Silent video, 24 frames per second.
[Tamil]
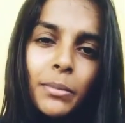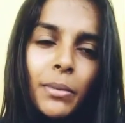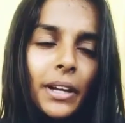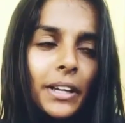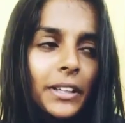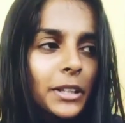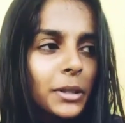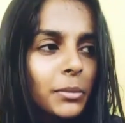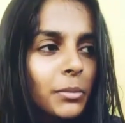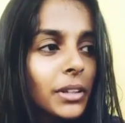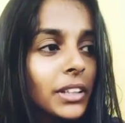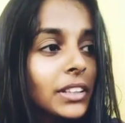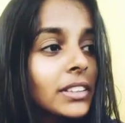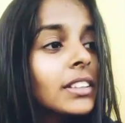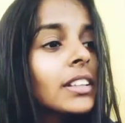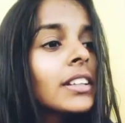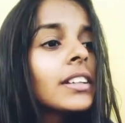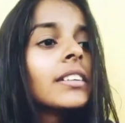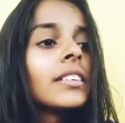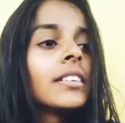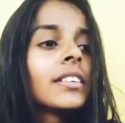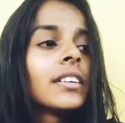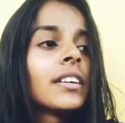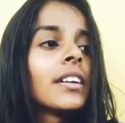பயந்து பயந்து
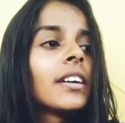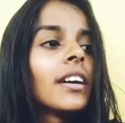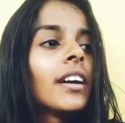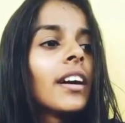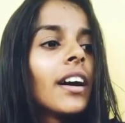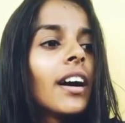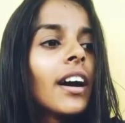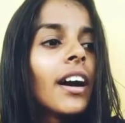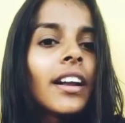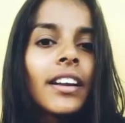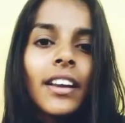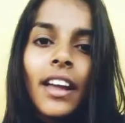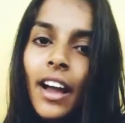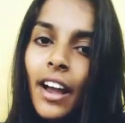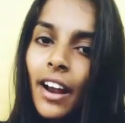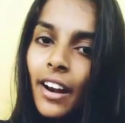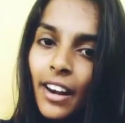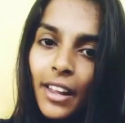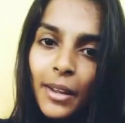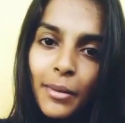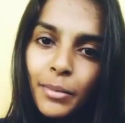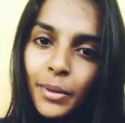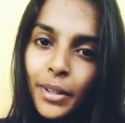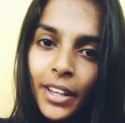
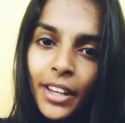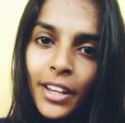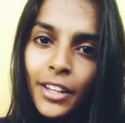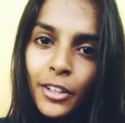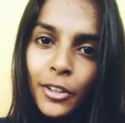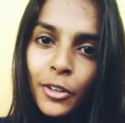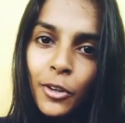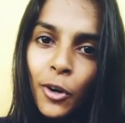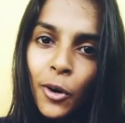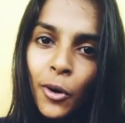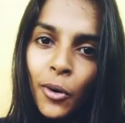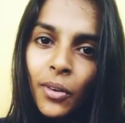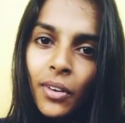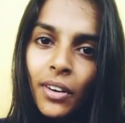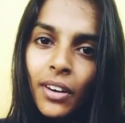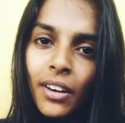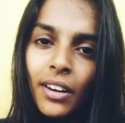நாங்களாம் இப்படியே இருக்கோம்